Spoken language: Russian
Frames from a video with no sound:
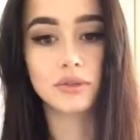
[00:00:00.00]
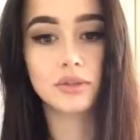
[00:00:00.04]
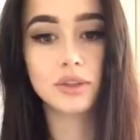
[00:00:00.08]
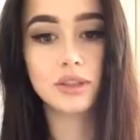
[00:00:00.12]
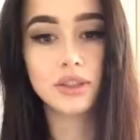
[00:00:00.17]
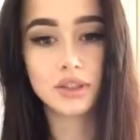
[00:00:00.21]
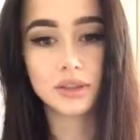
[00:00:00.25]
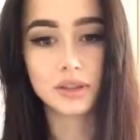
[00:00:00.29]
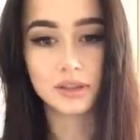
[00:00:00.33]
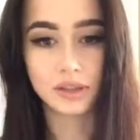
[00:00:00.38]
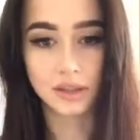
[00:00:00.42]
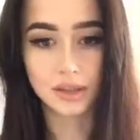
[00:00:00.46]

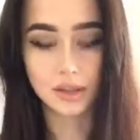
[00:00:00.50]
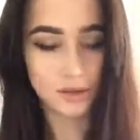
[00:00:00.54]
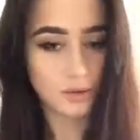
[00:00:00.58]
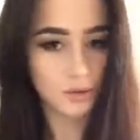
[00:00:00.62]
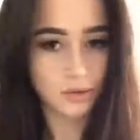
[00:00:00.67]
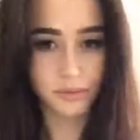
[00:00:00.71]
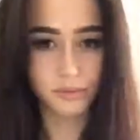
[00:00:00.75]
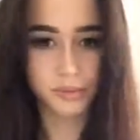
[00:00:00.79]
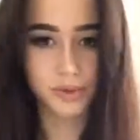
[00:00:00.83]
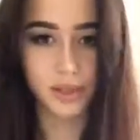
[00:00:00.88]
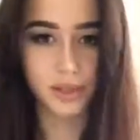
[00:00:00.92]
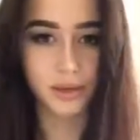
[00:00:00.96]
Видите, в
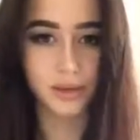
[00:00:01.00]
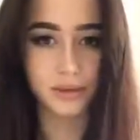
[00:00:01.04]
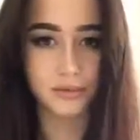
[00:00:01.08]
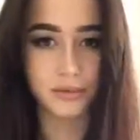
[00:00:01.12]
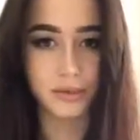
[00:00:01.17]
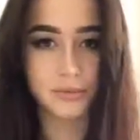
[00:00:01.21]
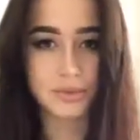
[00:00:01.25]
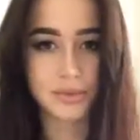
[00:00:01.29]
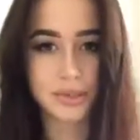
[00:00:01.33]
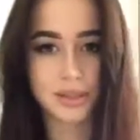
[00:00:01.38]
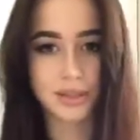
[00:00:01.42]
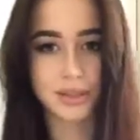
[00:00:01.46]
каком я
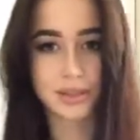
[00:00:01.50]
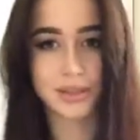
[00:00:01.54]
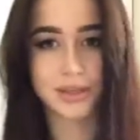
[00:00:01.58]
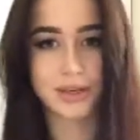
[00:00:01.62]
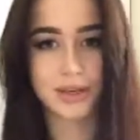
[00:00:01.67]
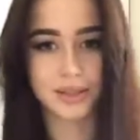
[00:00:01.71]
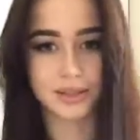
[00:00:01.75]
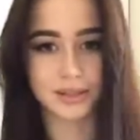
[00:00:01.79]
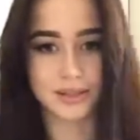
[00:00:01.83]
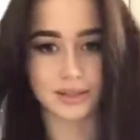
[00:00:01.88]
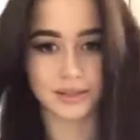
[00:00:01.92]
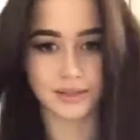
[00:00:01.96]
вообще
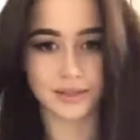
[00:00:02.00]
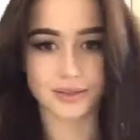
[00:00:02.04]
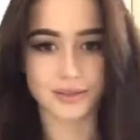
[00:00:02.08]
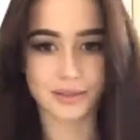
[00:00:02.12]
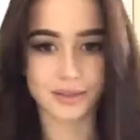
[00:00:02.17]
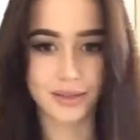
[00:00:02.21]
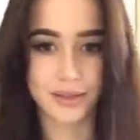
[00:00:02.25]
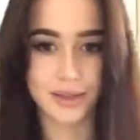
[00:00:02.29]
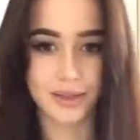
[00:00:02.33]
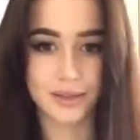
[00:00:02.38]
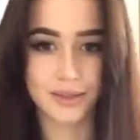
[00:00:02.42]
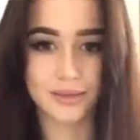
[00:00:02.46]
наряде?
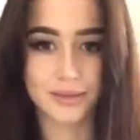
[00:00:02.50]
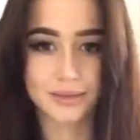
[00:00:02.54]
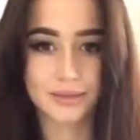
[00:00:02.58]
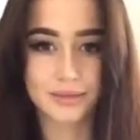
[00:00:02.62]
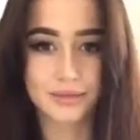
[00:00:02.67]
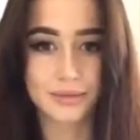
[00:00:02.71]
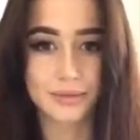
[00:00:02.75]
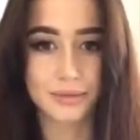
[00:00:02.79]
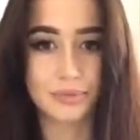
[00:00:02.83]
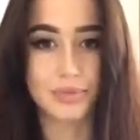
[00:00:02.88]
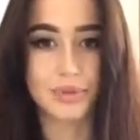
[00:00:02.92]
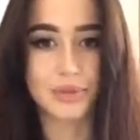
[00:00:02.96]
Я
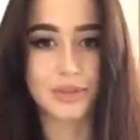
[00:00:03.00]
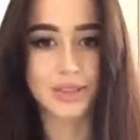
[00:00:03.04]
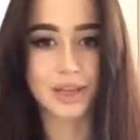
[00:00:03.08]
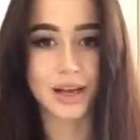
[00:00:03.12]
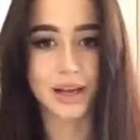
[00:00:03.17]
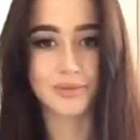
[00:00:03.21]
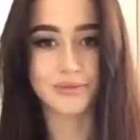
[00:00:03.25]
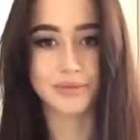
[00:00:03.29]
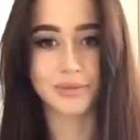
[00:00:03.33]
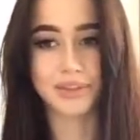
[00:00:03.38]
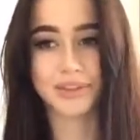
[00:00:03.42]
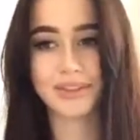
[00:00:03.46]
в
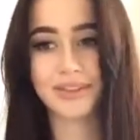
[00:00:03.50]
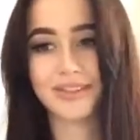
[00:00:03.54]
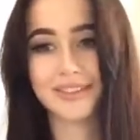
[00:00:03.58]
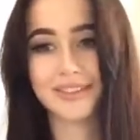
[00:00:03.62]
пижаме.